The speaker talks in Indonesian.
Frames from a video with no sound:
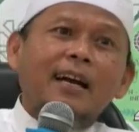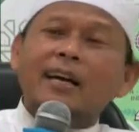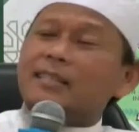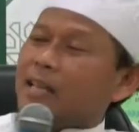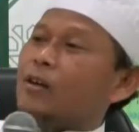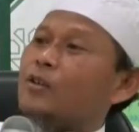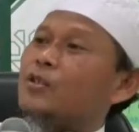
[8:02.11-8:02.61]

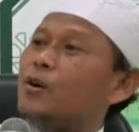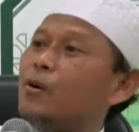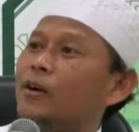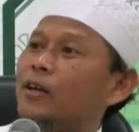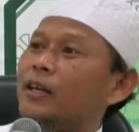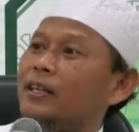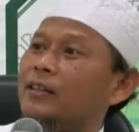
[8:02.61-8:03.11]
Saya harus
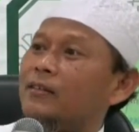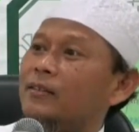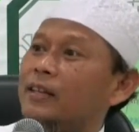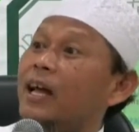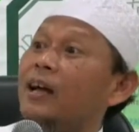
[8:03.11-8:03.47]
ngomongin itu ya.